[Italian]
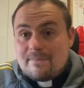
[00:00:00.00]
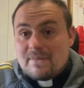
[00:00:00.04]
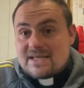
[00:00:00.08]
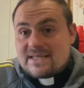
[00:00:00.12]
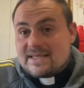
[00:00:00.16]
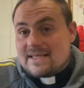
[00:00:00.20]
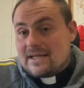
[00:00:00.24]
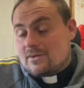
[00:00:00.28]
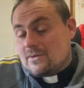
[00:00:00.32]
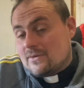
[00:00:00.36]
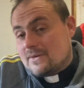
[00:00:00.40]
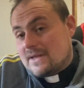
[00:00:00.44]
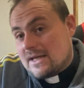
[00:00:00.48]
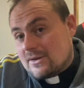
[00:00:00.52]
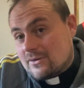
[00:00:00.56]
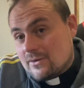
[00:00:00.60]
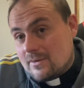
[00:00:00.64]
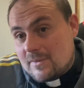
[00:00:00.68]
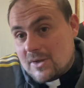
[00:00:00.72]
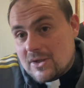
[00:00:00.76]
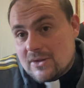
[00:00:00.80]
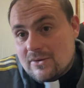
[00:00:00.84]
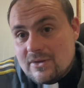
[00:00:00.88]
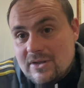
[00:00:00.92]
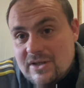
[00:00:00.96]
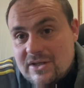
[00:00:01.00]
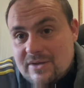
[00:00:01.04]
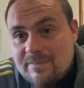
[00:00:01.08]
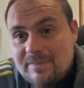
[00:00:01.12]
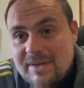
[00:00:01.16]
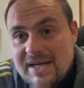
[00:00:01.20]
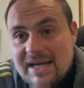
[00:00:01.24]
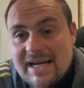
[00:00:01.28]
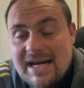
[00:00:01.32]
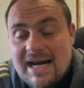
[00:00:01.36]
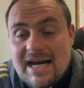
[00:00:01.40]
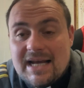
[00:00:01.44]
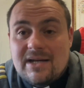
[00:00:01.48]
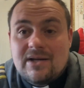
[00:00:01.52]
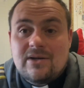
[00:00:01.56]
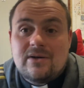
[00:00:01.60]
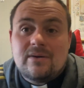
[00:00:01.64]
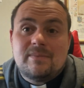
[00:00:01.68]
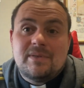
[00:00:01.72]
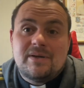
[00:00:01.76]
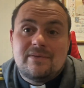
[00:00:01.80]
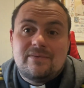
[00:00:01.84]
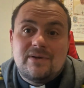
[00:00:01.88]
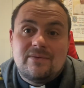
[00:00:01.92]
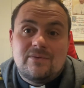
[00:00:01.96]
mi è stato dato un modo di spiegare
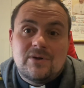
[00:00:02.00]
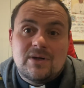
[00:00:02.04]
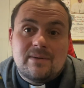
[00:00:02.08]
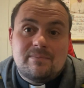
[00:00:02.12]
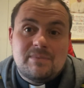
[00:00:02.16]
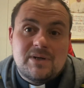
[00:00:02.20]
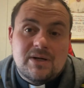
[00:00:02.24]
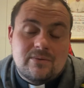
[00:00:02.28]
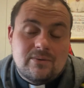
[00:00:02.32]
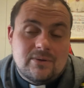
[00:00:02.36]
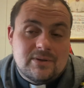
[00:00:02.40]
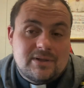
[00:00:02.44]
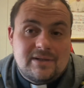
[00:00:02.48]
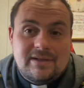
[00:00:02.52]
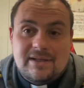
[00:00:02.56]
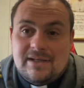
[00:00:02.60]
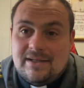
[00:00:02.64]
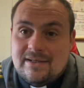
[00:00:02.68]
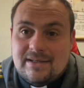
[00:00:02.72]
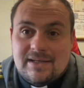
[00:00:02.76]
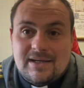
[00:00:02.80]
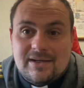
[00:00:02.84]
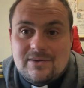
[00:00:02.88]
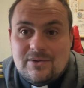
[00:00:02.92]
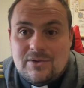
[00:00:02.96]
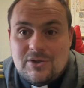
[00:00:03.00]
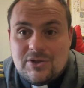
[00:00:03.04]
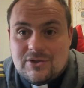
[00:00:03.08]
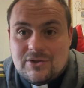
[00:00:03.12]
come vivo la mia quotidianità con i